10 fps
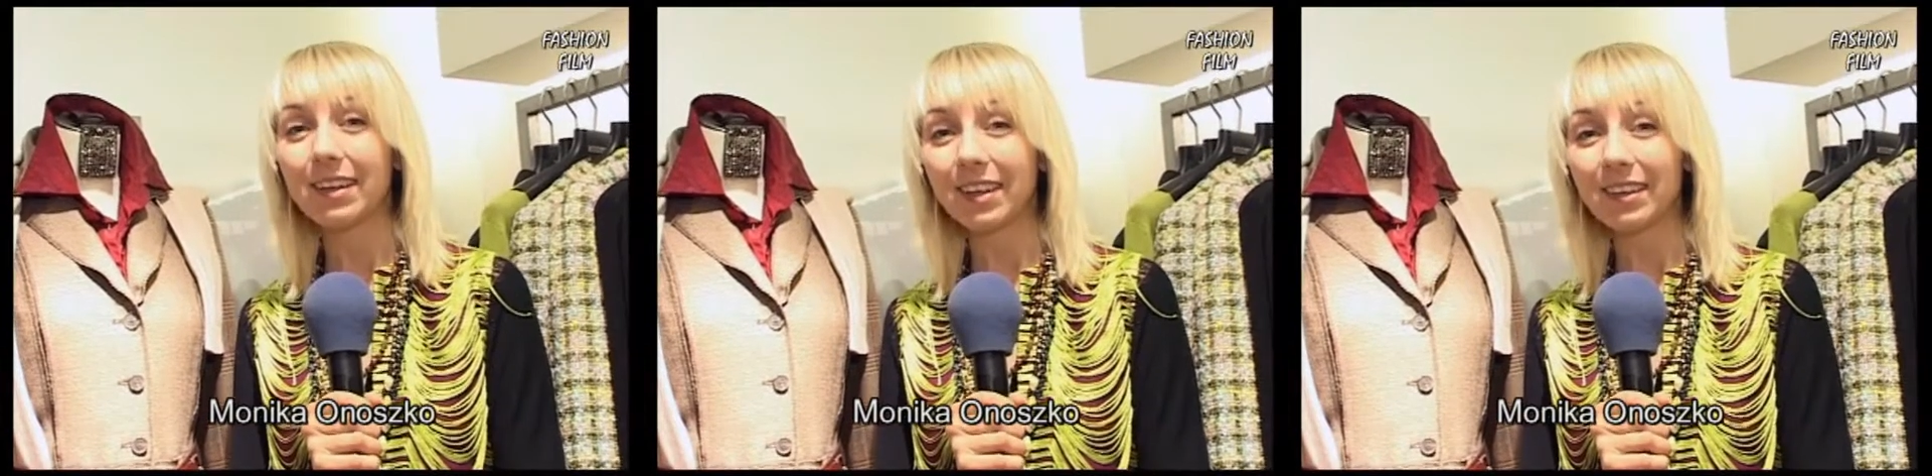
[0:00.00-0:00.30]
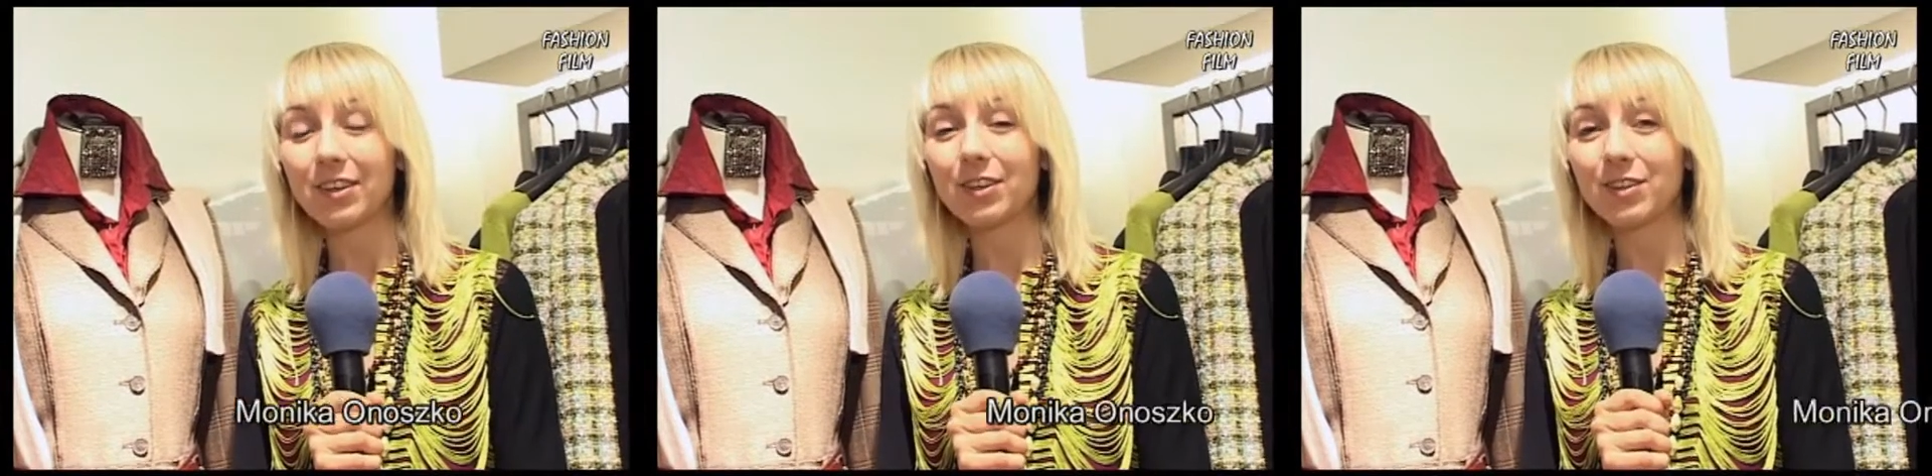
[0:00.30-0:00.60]

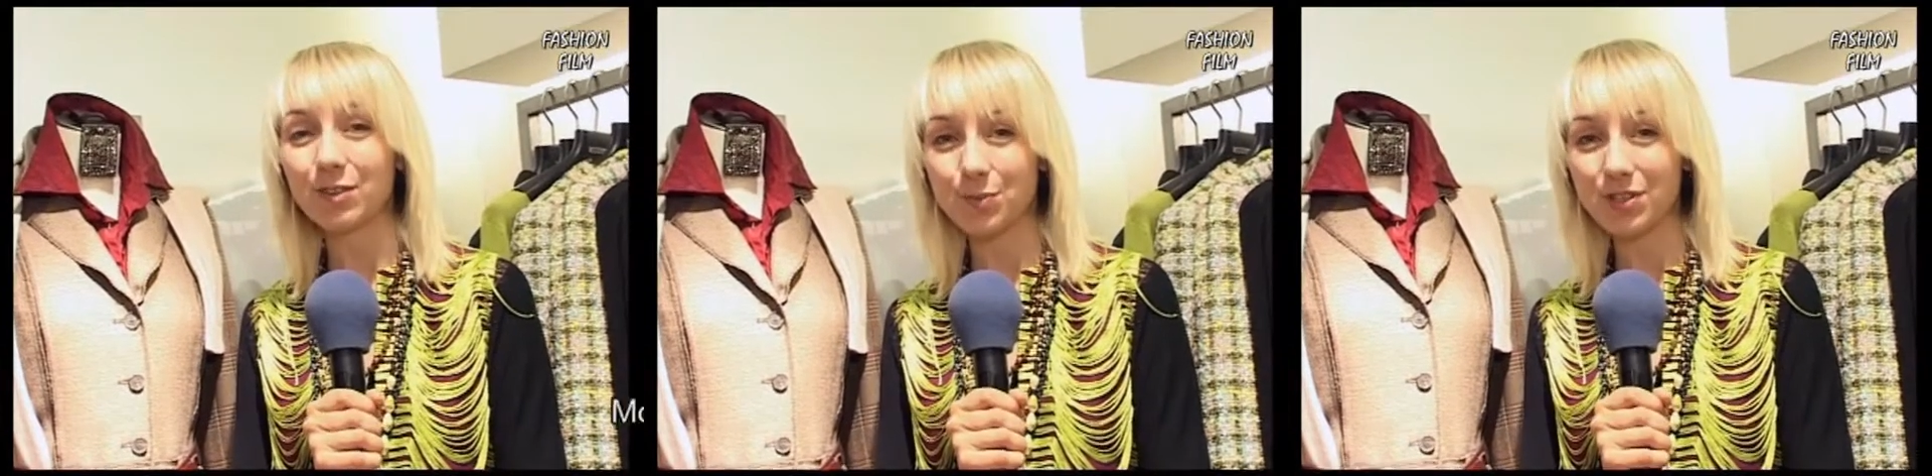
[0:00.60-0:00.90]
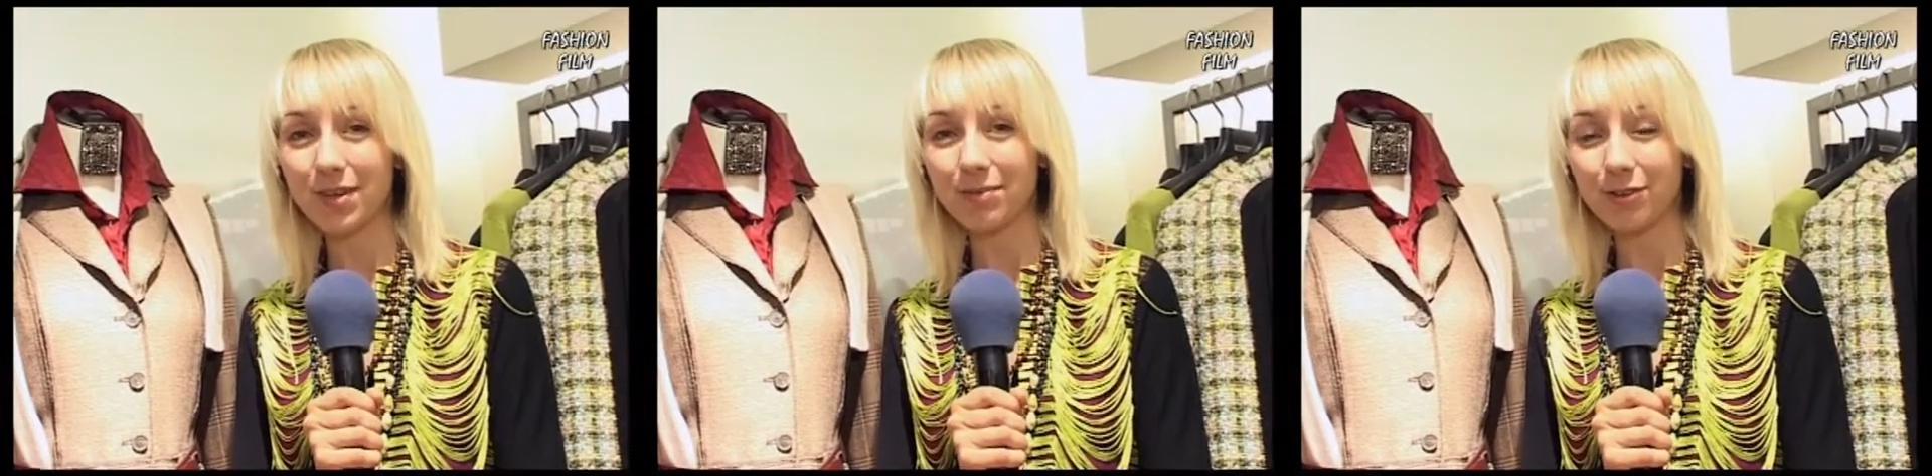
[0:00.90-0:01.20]
Dlatego też z
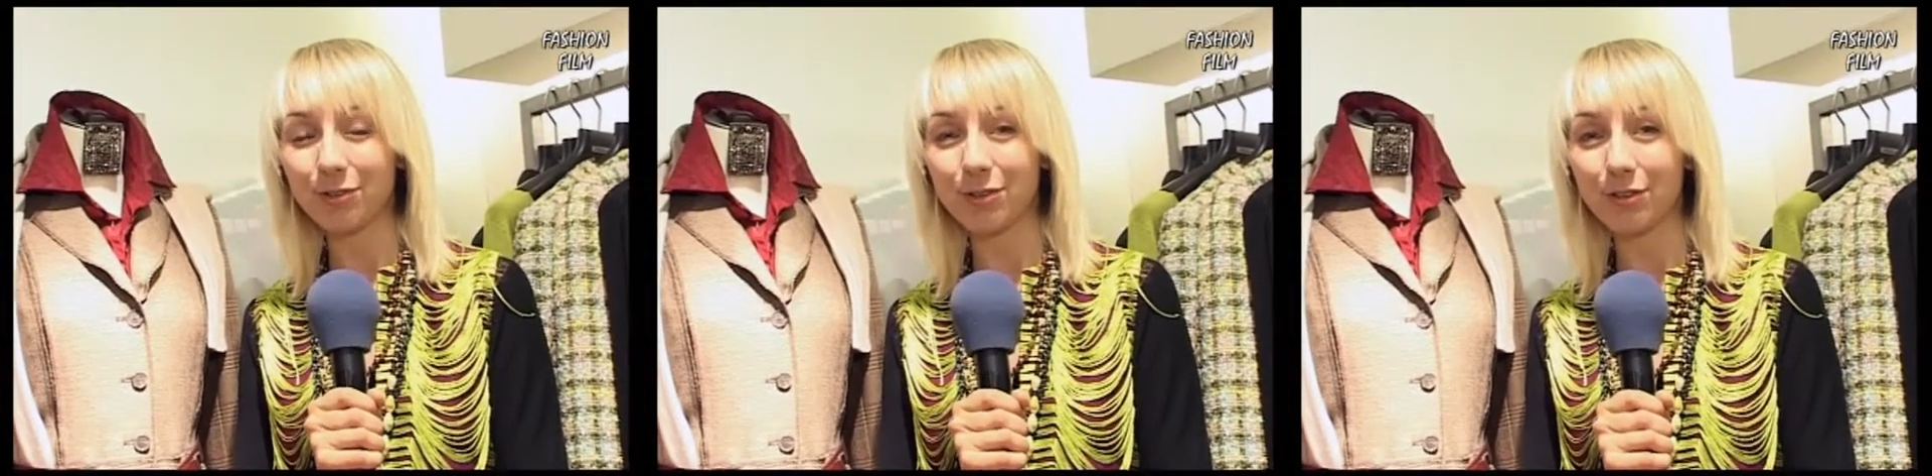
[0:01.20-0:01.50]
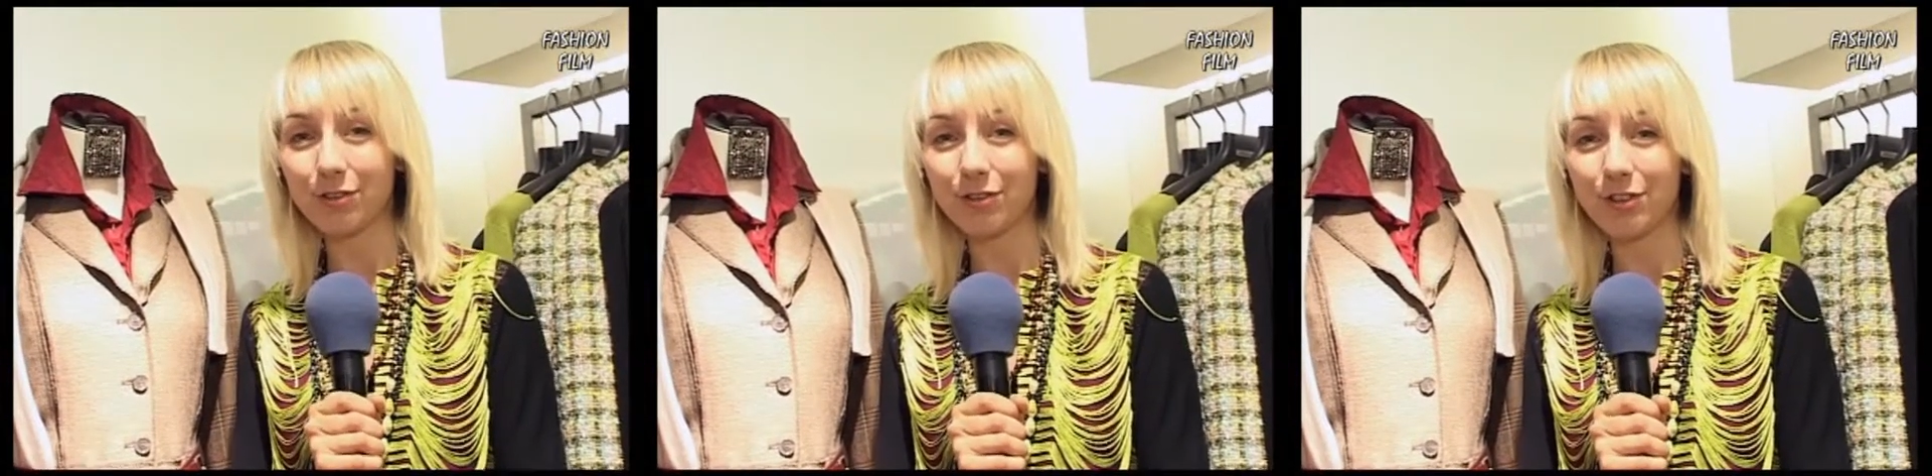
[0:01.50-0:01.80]

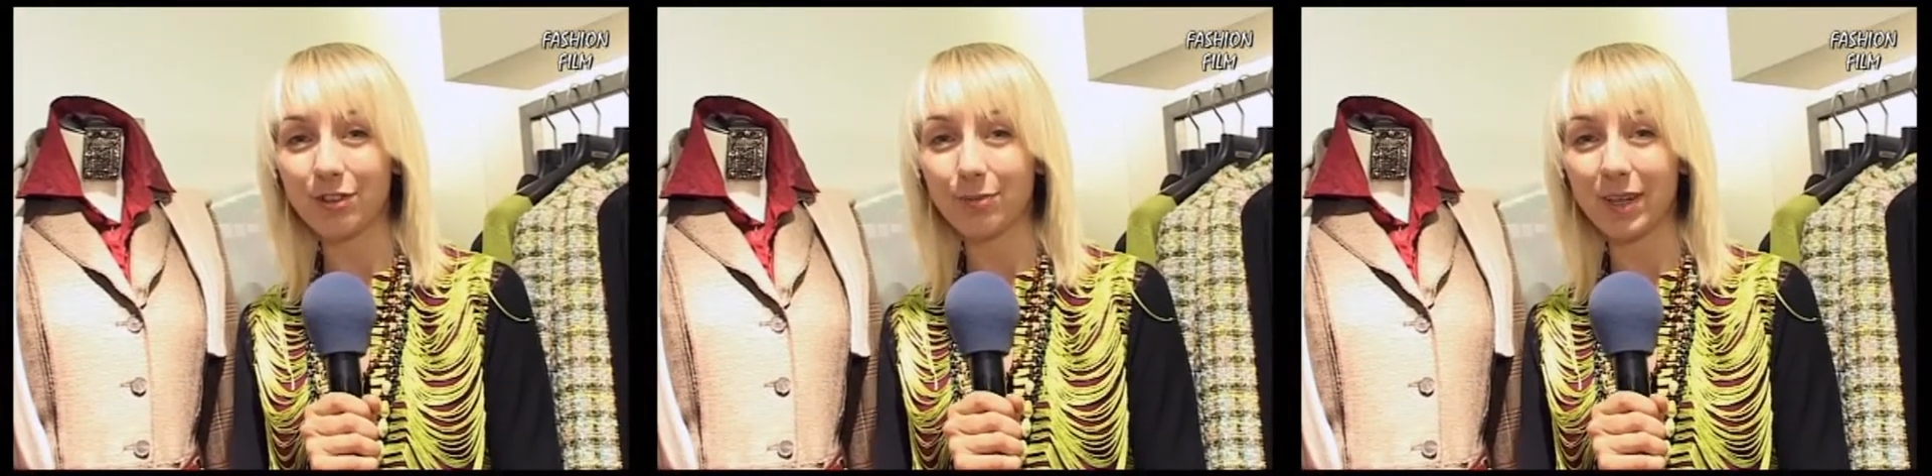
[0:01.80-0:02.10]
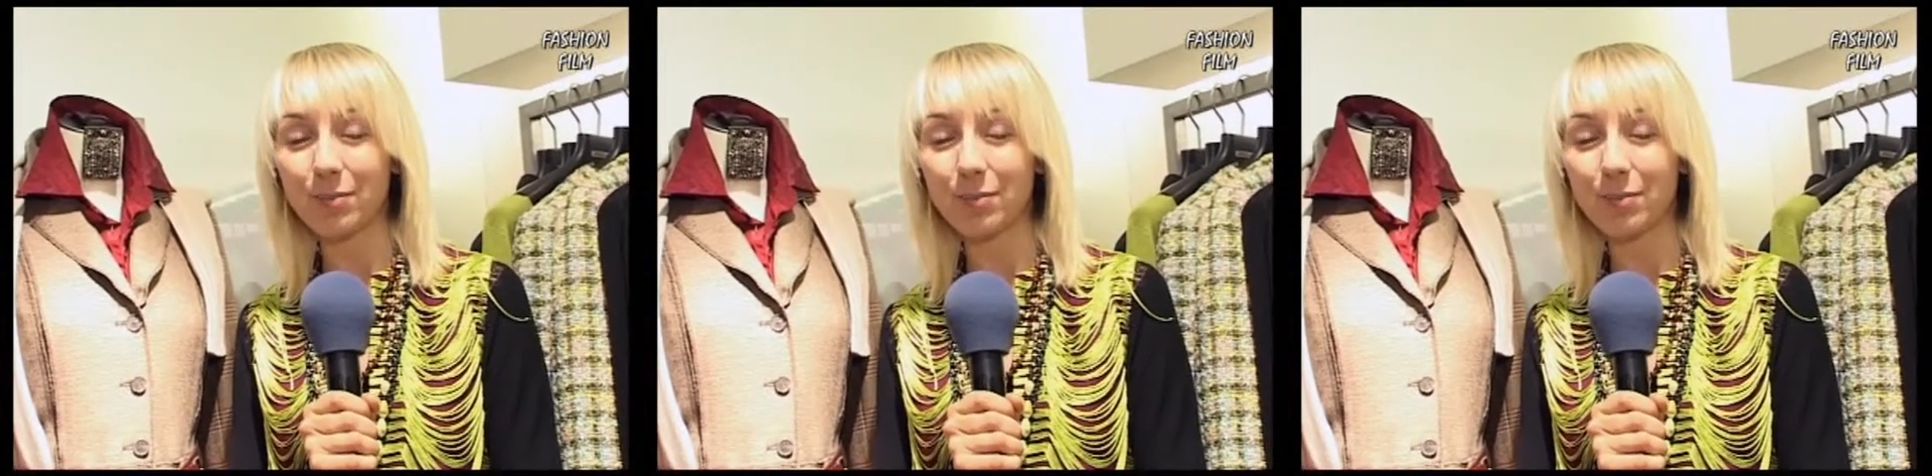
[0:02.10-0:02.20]
przyjemnością gościliśmy